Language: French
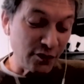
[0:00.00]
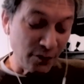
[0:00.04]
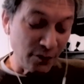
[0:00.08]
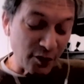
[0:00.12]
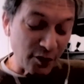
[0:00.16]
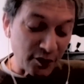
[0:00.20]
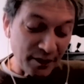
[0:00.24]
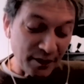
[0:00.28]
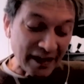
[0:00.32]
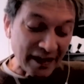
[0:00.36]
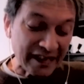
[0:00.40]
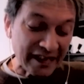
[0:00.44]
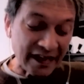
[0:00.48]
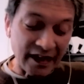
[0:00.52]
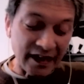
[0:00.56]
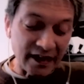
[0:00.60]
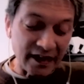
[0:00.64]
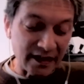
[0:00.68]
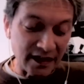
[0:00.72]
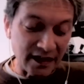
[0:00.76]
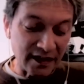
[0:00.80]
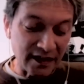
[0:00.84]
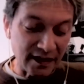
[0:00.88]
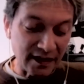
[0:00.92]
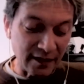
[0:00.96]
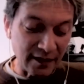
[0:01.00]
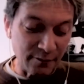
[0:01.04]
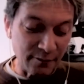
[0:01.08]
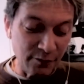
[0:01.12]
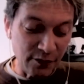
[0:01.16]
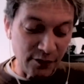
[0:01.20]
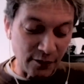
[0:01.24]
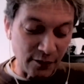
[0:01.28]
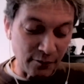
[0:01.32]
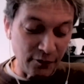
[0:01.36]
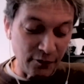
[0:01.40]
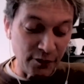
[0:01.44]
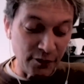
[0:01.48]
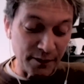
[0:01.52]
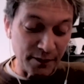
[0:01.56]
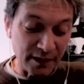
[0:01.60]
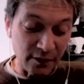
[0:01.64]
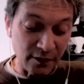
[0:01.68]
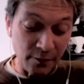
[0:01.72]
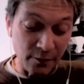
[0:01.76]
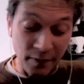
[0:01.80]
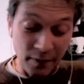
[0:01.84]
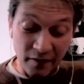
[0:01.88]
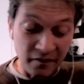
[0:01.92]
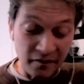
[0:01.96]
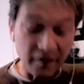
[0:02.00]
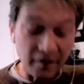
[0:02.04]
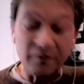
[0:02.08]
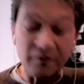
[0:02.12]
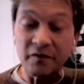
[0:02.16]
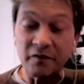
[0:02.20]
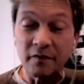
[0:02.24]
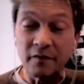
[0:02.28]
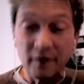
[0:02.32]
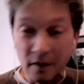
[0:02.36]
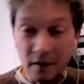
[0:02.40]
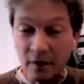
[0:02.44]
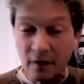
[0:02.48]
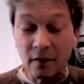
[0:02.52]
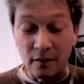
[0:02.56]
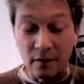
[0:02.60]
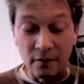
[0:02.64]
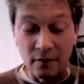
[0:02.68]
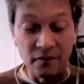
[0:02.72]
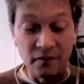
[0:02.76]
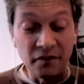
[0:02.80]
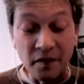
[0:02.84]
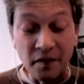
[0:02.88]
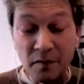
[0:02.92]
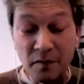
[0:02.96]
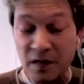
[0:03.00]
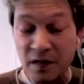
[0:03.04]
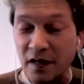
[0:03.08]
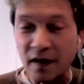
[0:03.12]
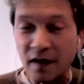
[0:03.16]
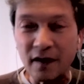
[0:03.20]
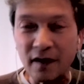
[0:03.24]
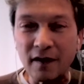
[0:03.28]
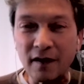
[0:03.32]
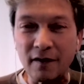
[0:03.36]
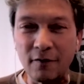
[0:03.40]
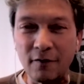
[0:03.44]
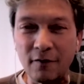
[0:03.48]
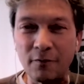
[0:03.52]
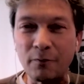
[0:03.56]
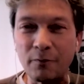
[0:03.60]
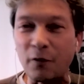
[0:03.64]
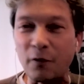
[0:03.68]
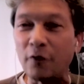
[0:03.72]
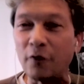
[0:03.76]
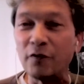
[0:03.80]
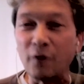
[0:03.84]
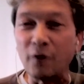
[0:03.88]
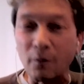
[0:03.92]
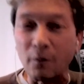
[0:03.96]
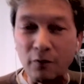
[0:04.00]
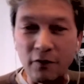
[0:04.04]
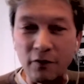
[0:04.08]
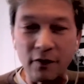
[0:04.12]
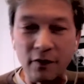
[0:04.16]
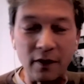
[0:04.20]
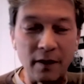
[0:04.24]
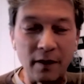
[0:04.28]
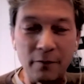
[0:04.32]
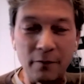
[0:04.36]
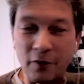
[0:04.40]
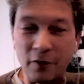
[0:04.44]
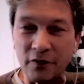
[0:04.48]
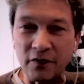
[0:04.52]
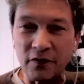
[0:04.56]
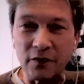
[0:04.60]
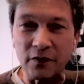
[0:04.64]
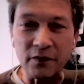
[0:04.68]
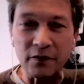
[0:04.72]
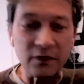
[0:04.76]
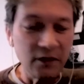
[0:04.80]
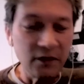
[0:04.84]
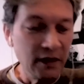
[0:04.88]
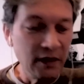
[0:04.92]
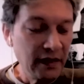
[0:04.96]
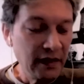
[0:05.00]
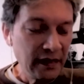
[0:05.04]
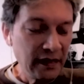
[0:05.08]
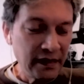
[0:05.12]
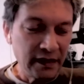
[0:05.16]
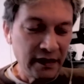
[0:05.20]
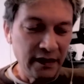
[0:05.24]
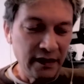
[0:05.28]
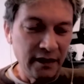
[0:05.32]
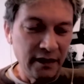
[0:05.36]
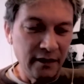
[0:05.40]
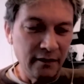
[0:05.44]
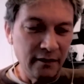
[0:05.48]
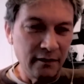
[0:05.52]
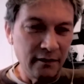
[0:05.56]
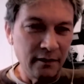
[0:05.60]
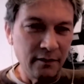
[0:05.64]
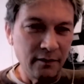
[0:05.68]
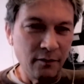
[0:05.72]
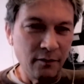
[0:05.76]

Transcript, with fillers: je m'intéresse à ça de plus en plus parce que le parfum féminin euh, prend une ampleur importante. Parce qu'on euh, rappelle